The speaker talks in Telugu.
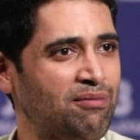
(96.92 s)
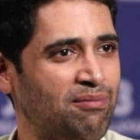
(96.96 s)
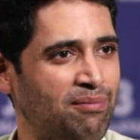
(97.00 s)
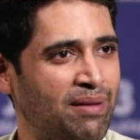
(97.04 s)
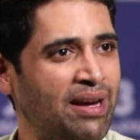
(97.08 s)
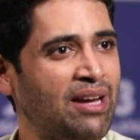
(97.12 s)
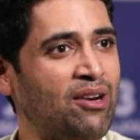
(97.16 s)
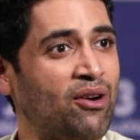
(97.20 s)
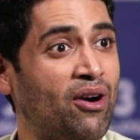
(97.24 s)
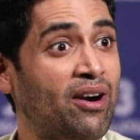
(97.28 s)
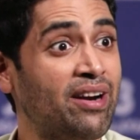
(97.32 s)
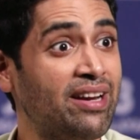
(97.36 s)

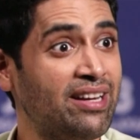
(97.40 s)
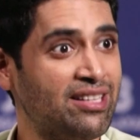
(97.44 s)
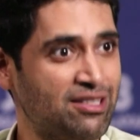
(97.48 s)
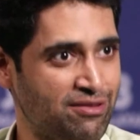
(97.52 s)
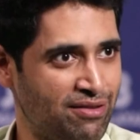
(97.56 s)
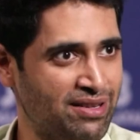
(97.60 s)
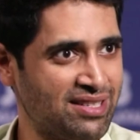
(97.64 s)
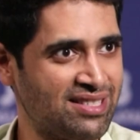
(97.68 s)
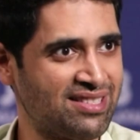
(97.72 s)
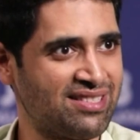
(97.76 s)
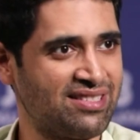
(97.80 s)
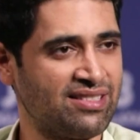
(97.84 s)
మెయిన్ ఆడియన్స్
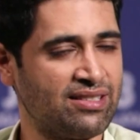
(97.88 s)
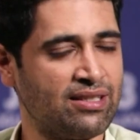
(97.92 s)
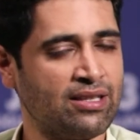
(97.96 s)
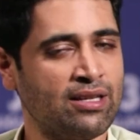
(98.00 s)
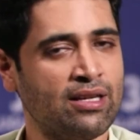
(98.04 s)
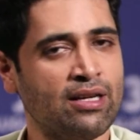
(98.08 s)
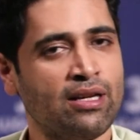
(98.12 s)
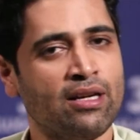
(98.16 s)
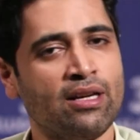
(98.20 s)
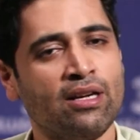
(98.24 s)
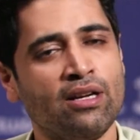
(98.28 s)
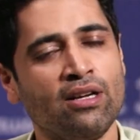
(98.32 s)
ఫస్ట్
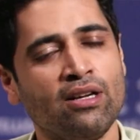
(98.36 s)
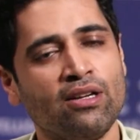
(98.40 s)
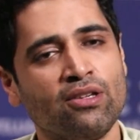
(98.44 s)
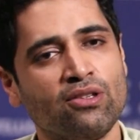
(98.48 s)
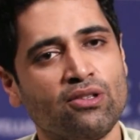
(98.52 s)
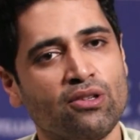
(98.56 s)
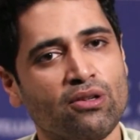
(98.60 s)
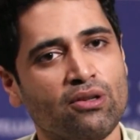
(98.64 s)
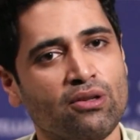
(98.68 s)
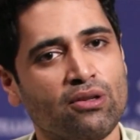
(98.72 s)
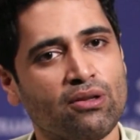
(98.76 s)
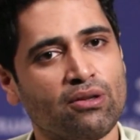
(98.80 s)

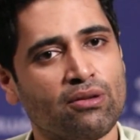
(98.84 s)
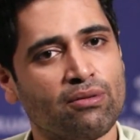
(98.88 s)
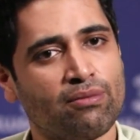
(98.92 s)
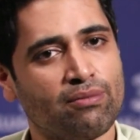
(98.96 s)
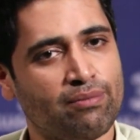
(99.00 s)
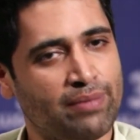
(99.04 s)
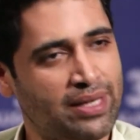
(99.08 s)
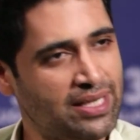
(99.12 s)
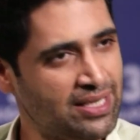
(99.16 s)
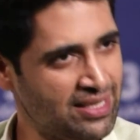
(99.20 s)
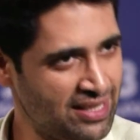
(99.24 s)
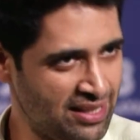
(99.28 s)
సో
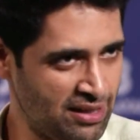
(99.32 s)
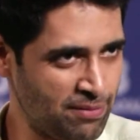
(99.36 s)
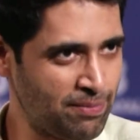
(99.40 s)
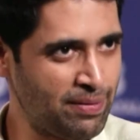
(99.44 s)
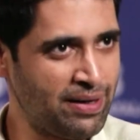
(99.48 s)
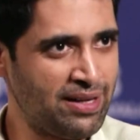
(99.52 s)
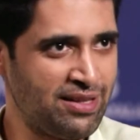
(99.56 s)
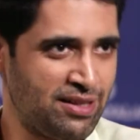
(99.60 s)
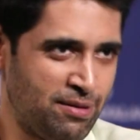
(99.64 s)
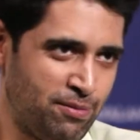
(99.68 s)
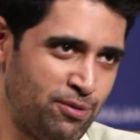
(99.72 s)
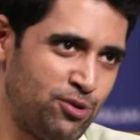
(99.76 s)
మేజర్ సందీప్
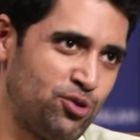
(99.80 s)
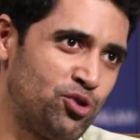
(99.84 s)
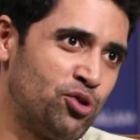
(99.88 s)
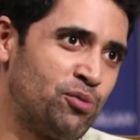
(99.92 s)
పేరెంట్స్ ఇప్పుడు